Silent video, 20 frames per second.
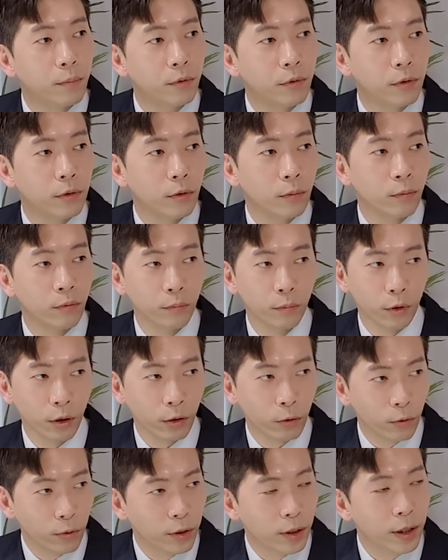분들도
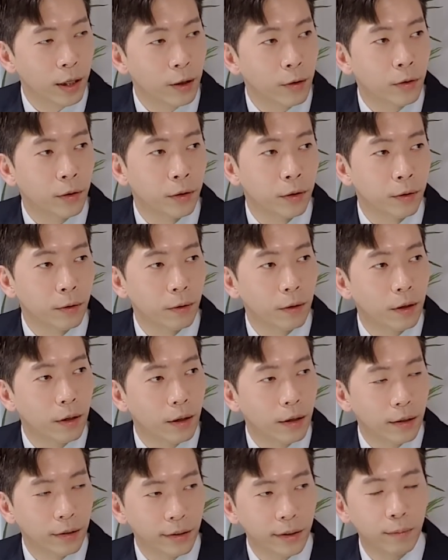분명히 존재하거든요.
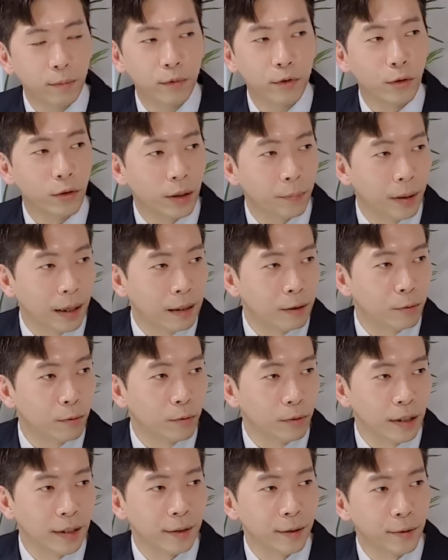승부욕이
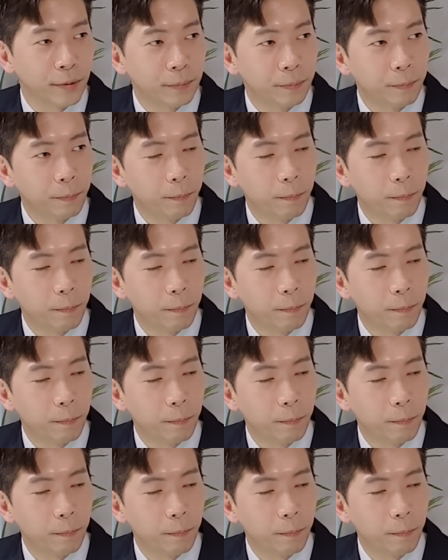발동돼서.